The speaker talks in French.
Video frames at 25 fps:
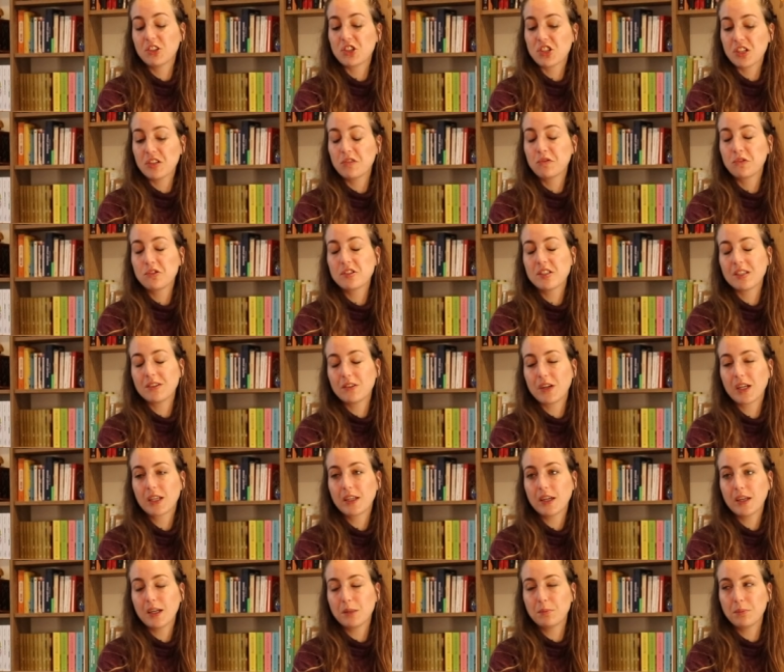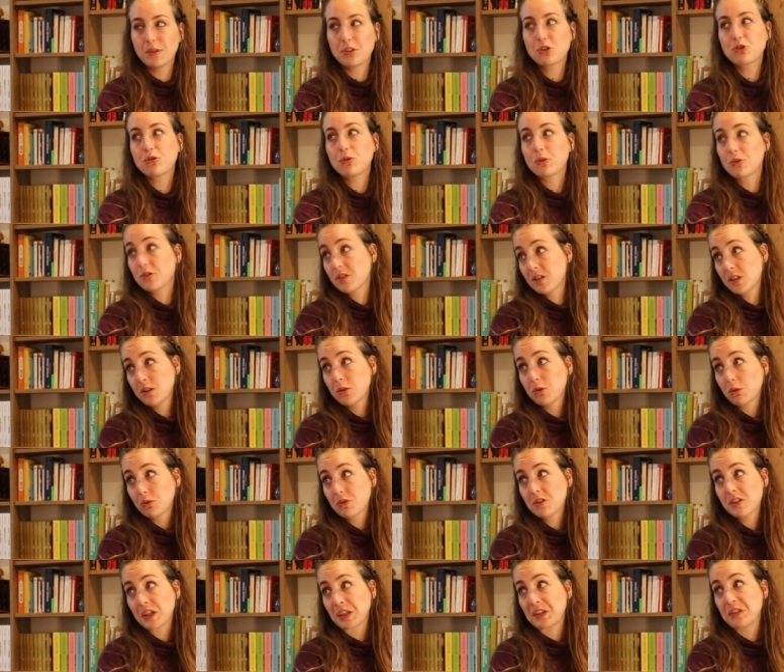Déjà, il faut savoir qu'à la base, je suis
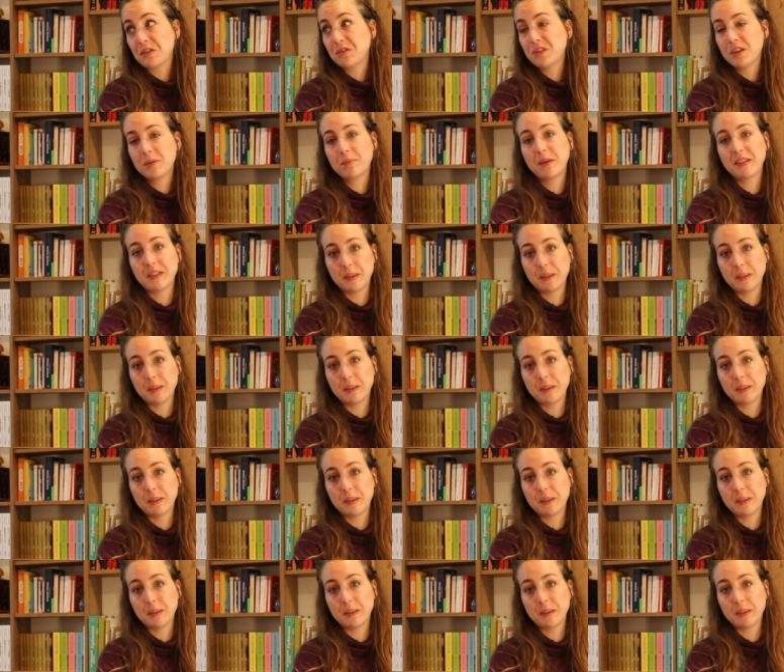enseignante certifiée de